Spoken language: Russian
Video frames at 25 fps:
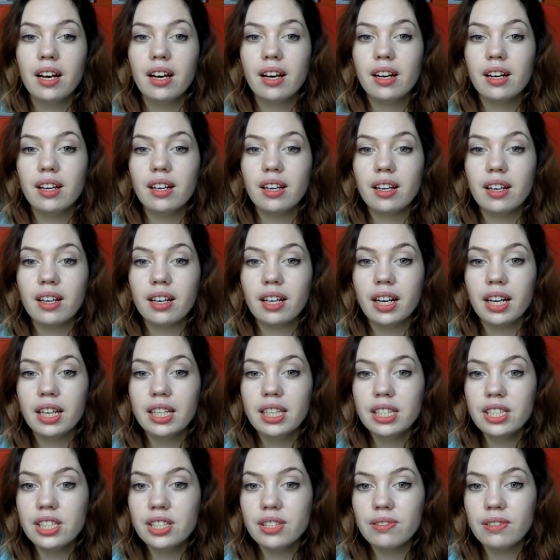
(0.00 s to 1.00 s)
А,
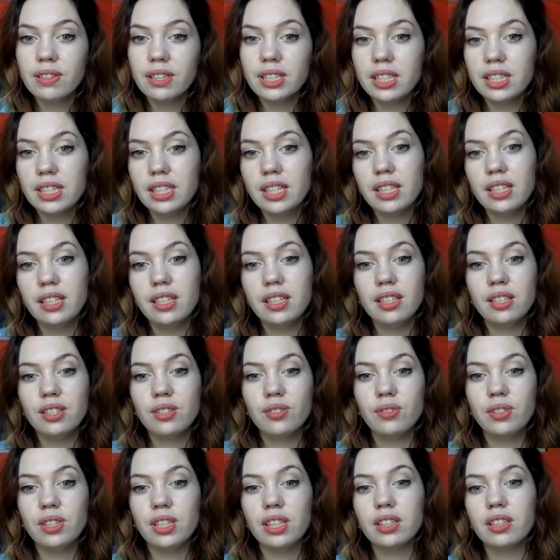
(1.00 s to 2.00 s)
количество детей,
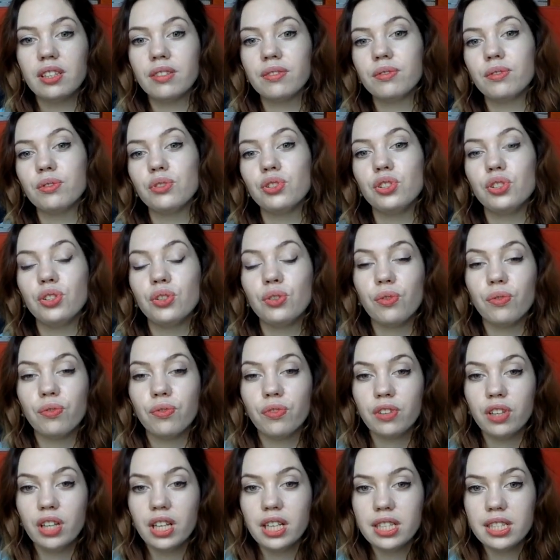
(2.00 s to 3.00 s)
студентов,
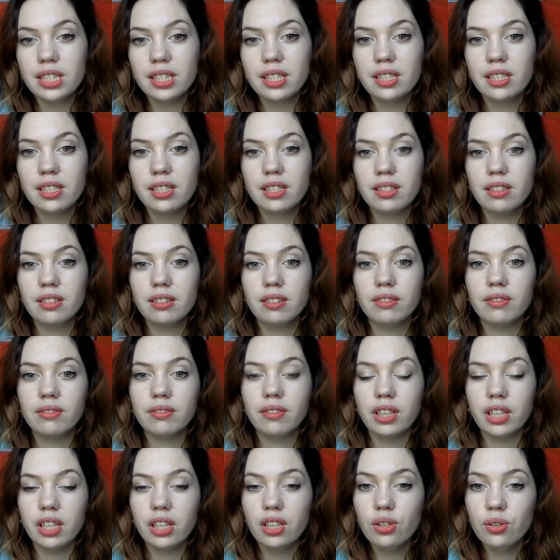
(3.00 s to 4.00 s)
учеников в классе
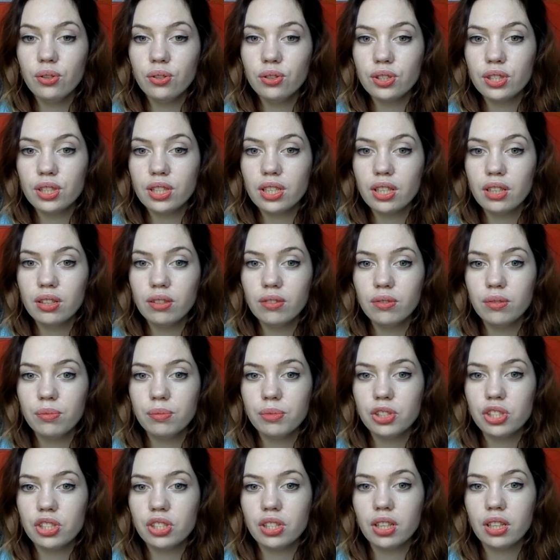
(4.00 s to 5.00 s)
варьируется, но ну,
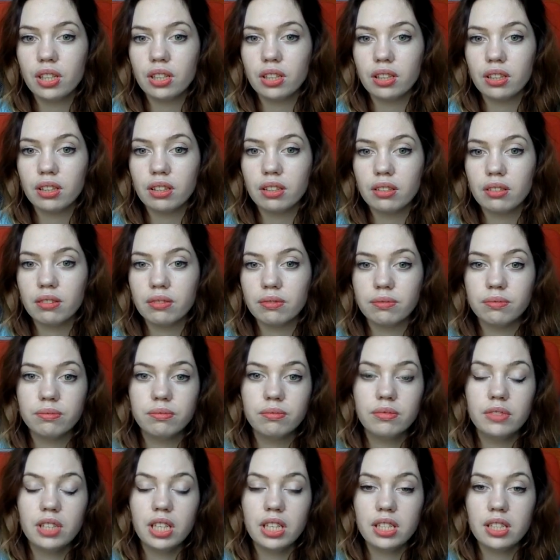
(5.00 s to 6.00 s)
обычно это
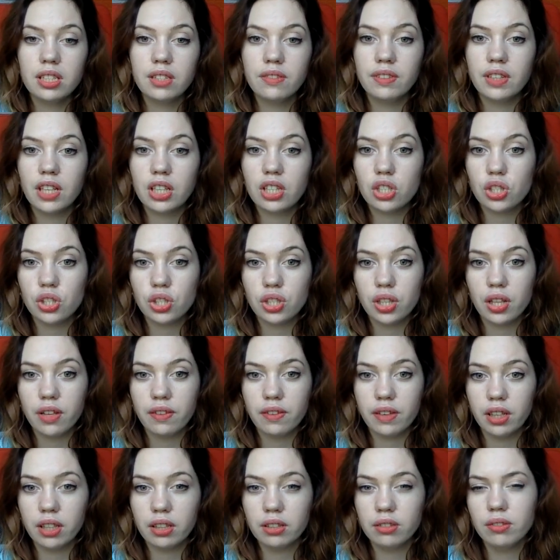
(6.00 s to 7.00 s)
10-12
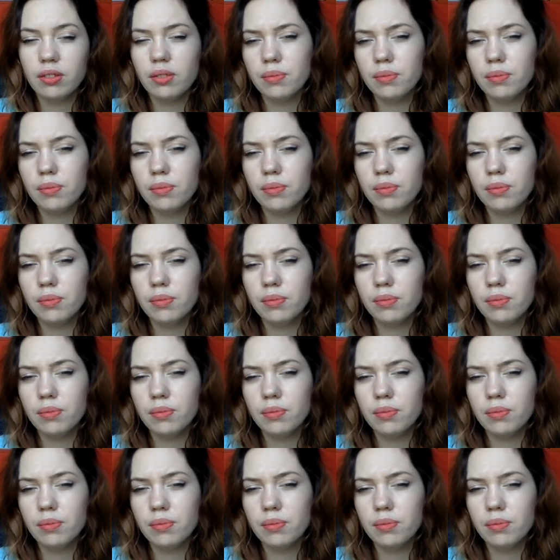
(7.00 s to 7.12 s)
человек,